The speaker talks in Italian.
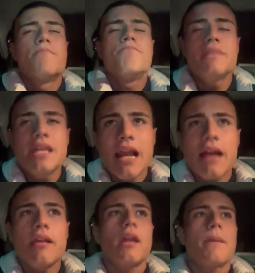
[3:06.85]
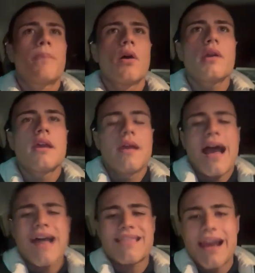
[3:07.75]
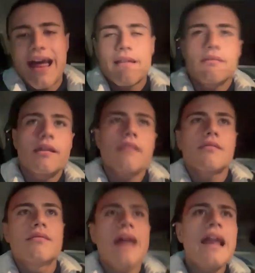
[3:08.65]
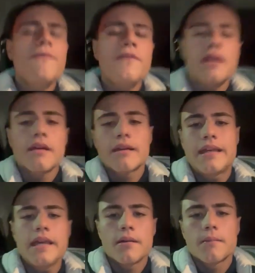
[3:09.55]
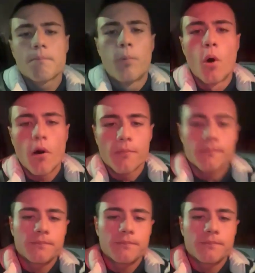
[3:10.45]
Milan e poi Atalanta, si salvi chi può.